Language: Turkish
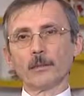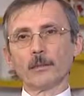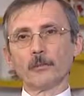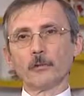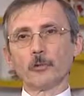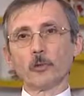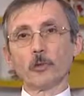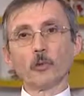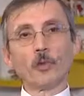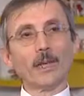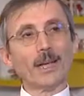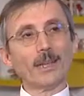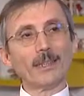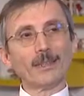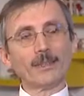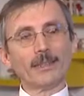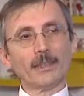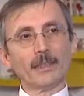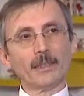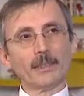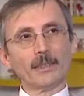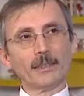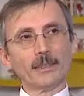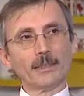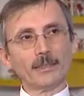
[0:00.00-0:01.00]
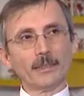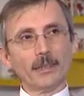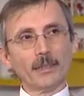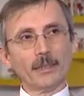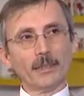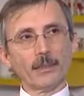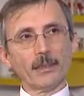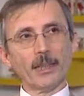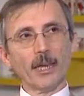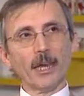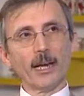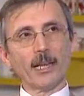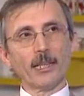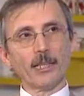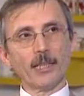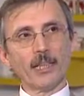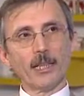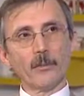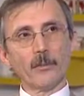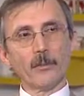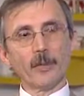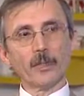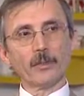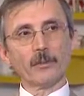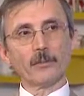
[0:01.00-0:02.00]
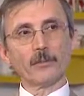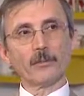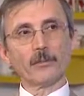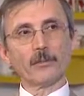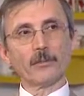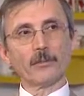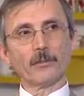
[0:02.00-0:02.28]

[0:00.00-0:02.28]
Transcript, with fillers: çok kaliteli, nitelikli ARGE yapan